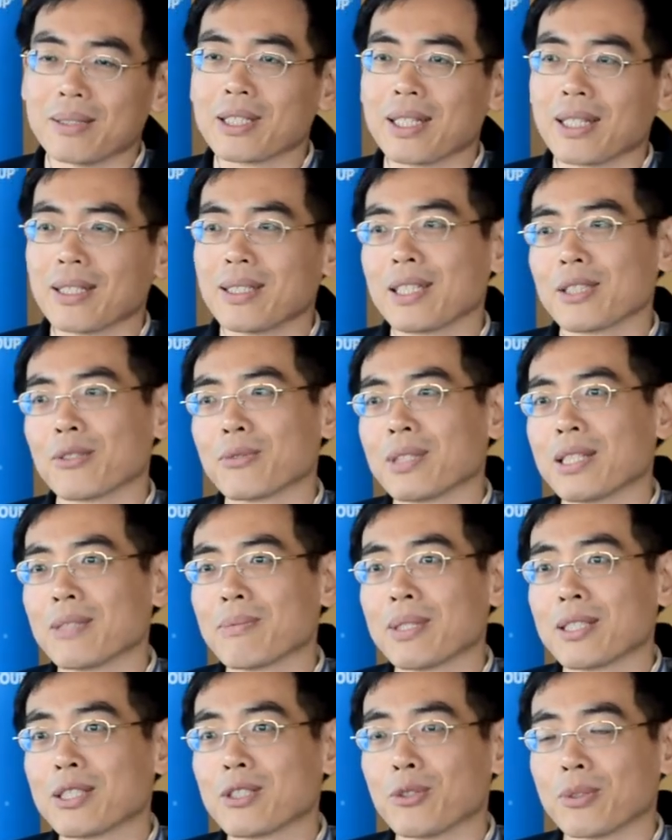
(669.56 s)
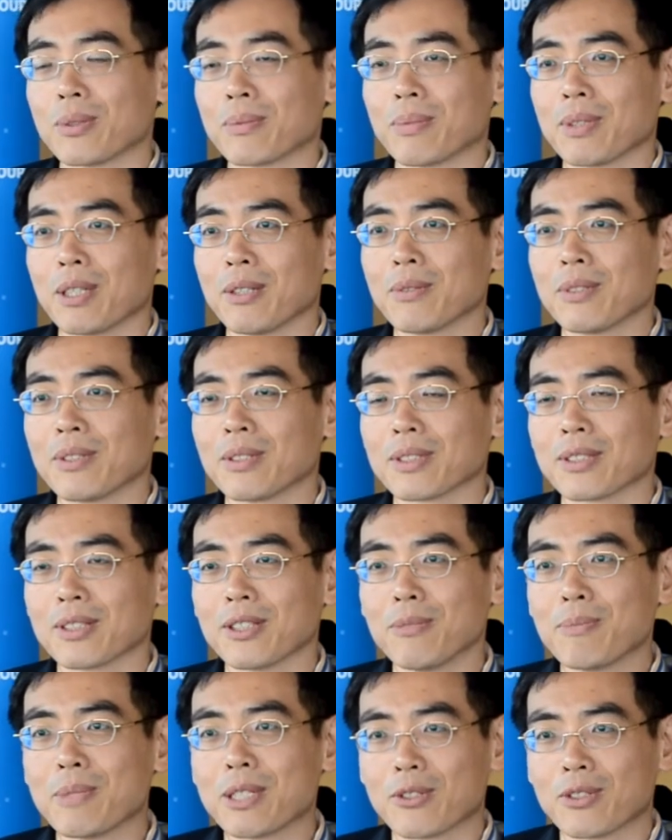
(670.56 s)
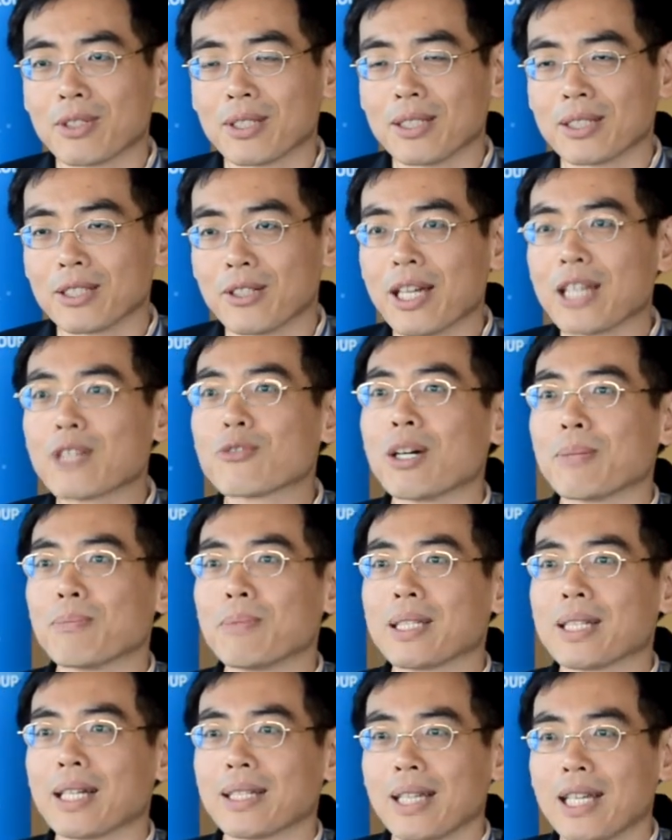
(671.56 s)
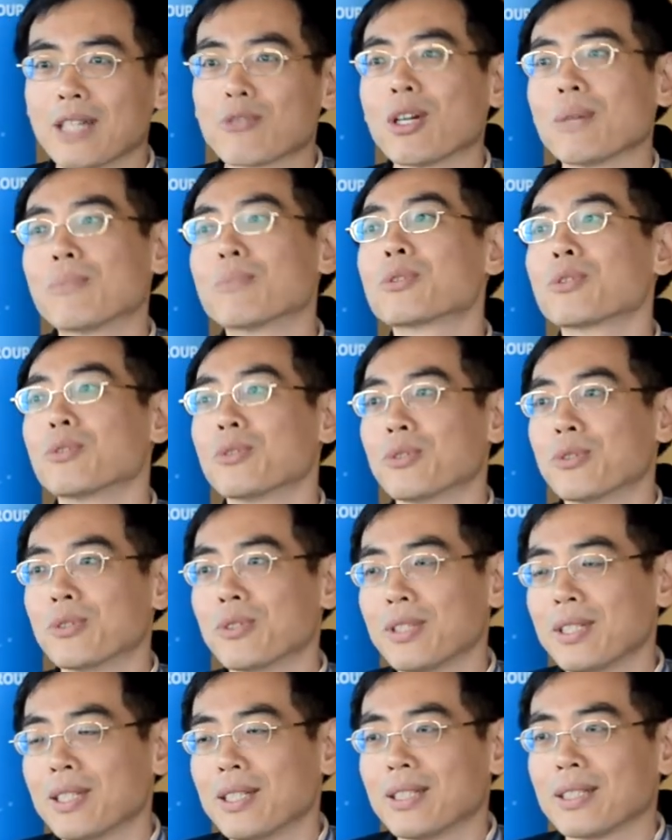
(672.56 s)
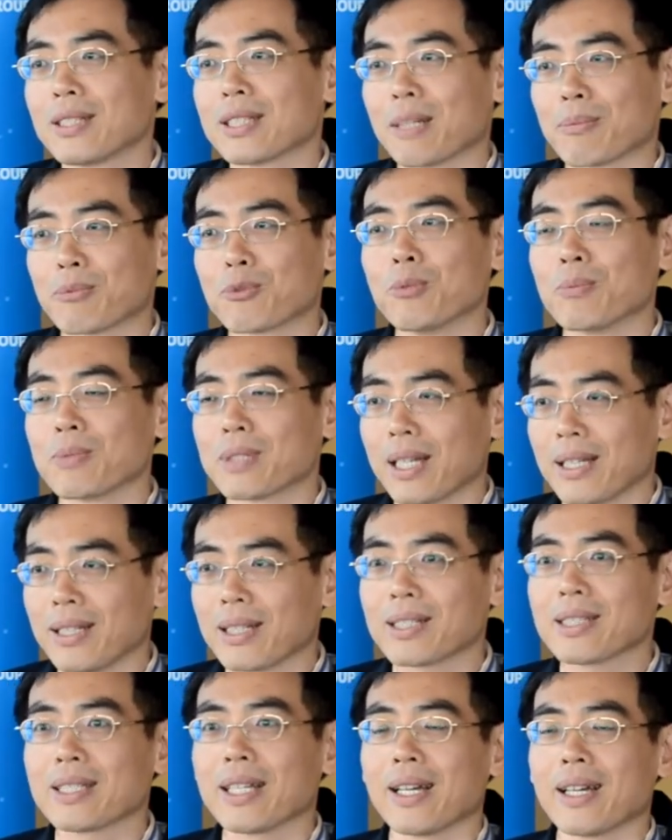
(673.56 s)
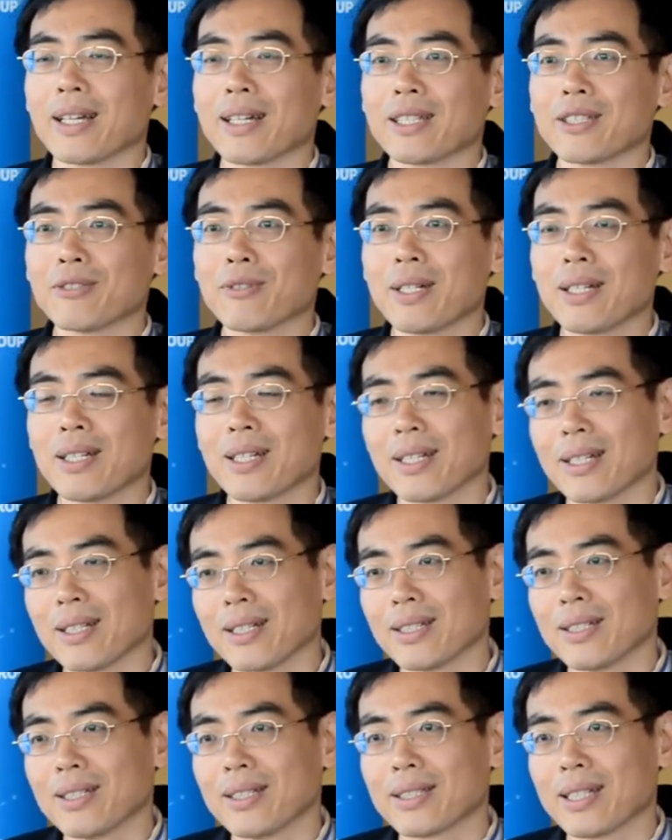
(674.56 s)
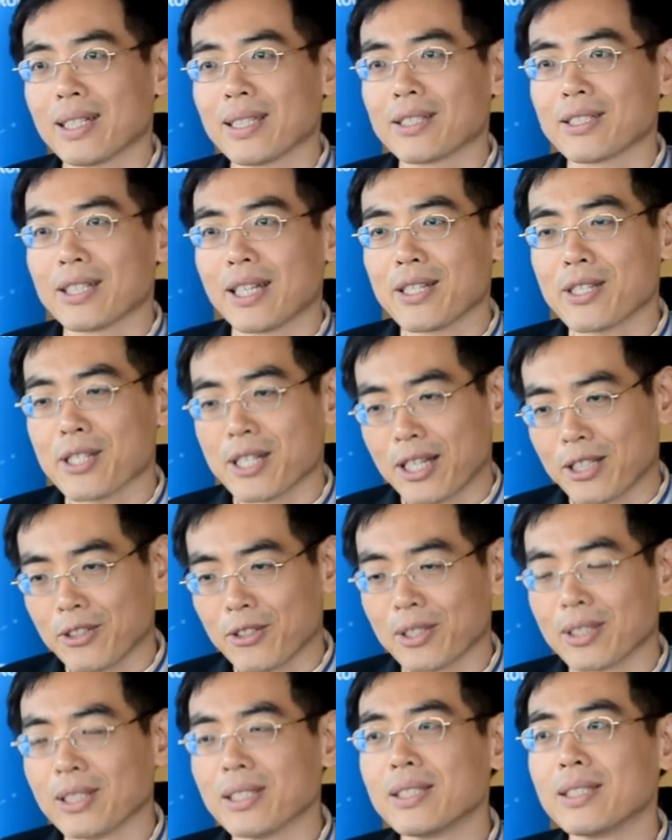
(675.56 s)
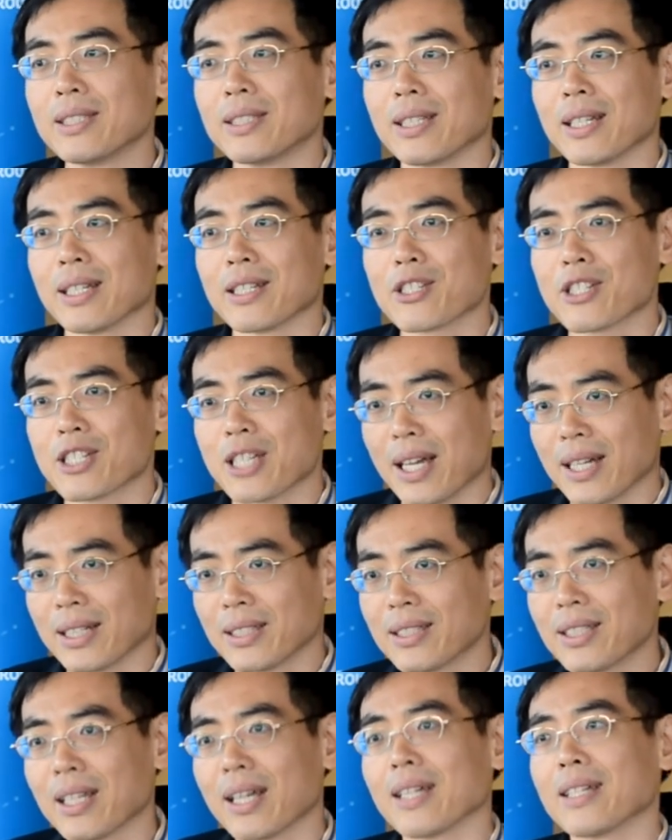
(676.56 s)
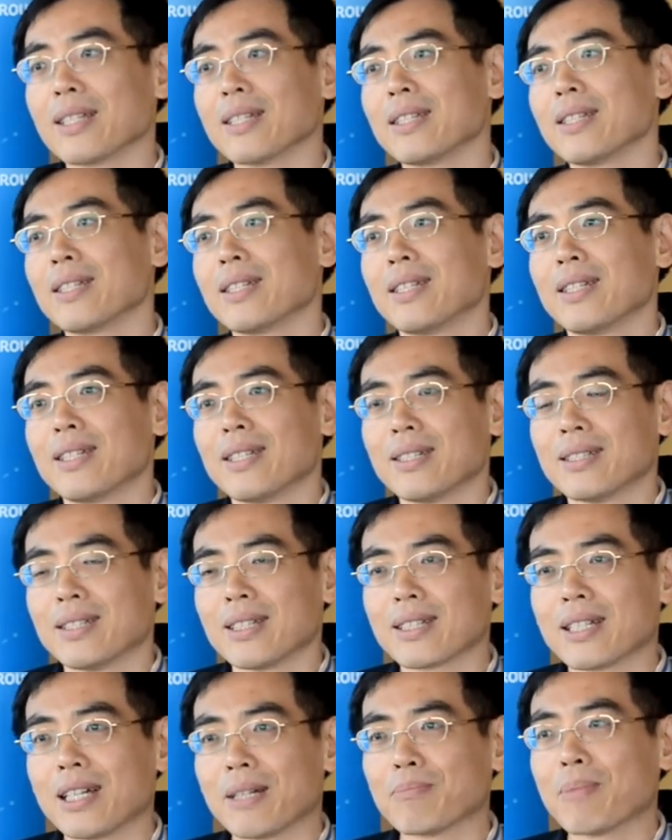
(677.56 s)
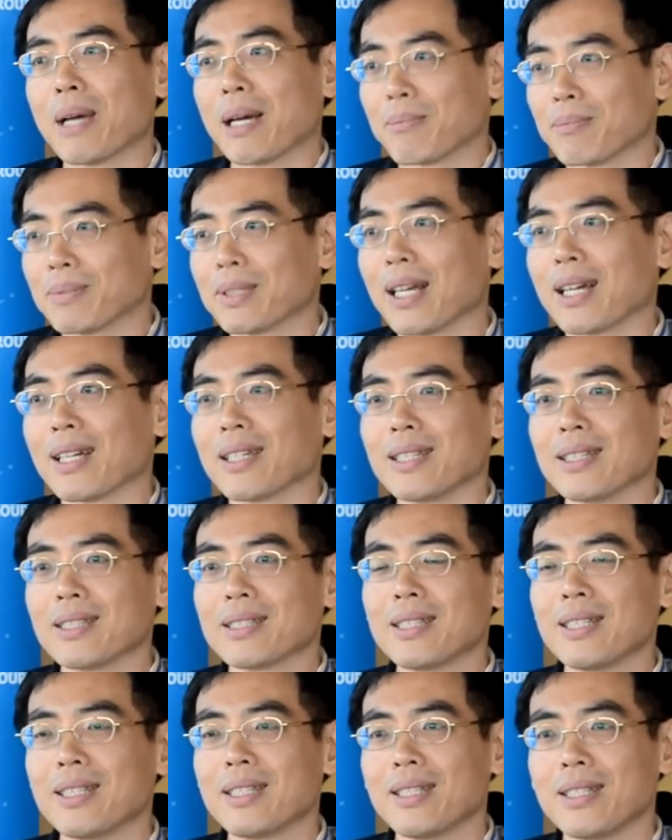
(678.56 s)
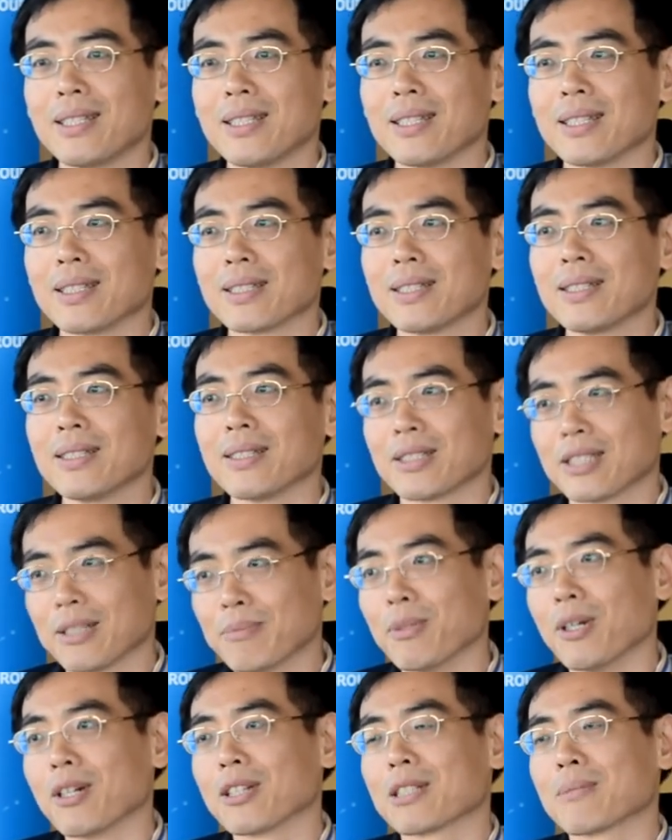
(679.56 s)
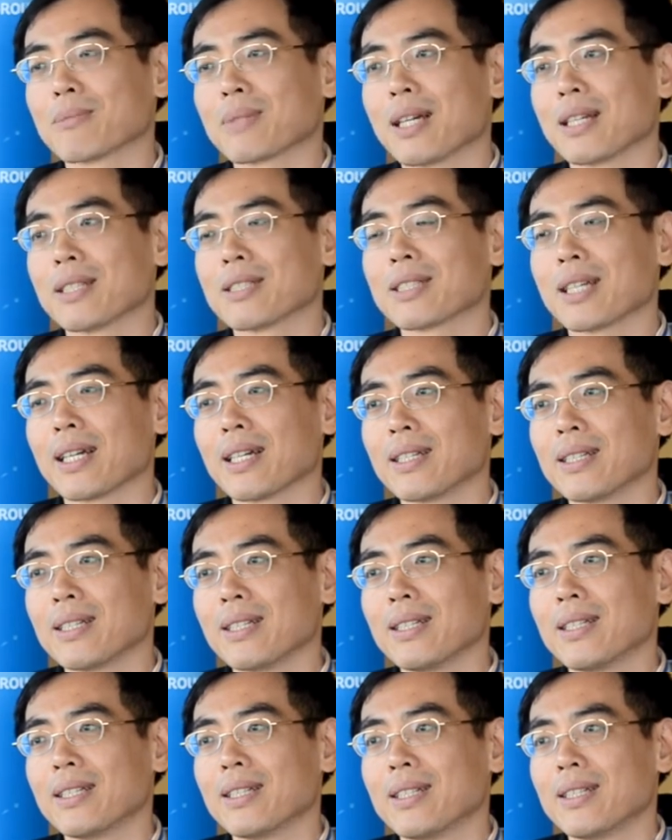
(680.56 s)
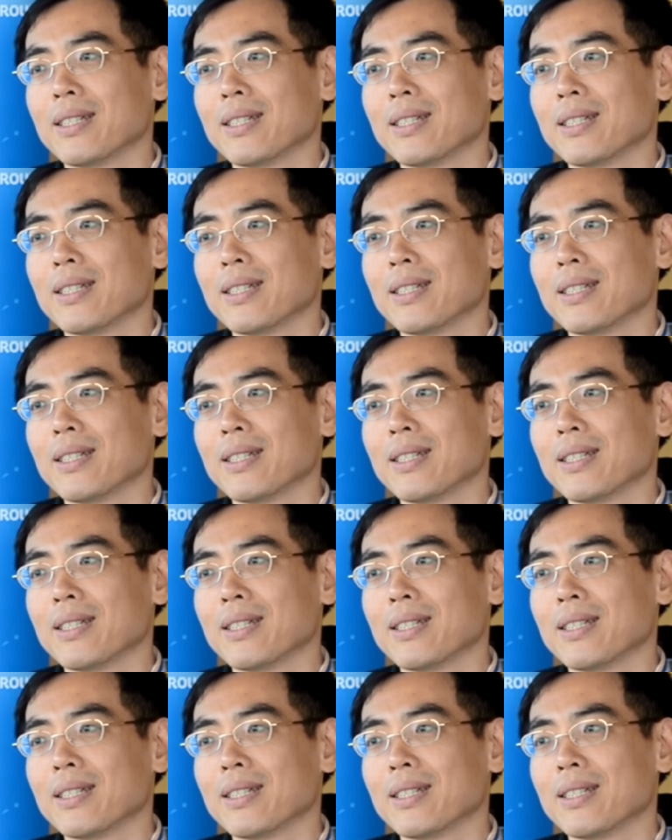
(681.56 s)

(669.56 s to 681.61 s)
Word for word: เพราะฉะนั้นเนี่ยตรงนี้เป็นจุดต้องต้องมีต้องให้ความมีการให้ความรู้กับกลุ่มชายรักชายว่าถ้าจะใช้สารละลื่นเนี่ยสารไหนนะครับ แบบไหนที่ที่ถึงจะเหมาะกับการใช้